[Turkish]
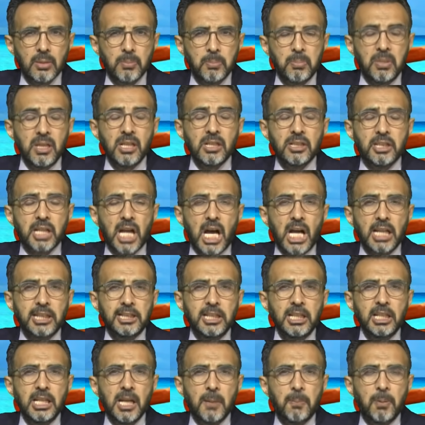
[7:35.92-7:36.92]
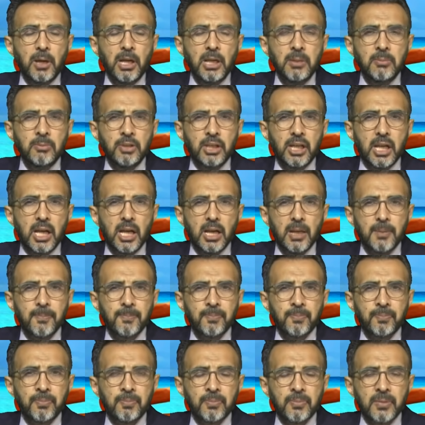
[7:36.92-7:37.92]
bir tatil yapayım diye
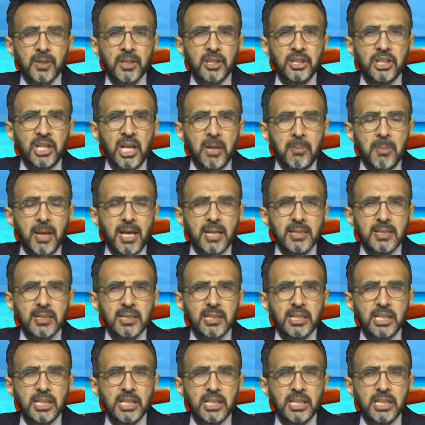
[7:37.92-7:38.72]
yemez,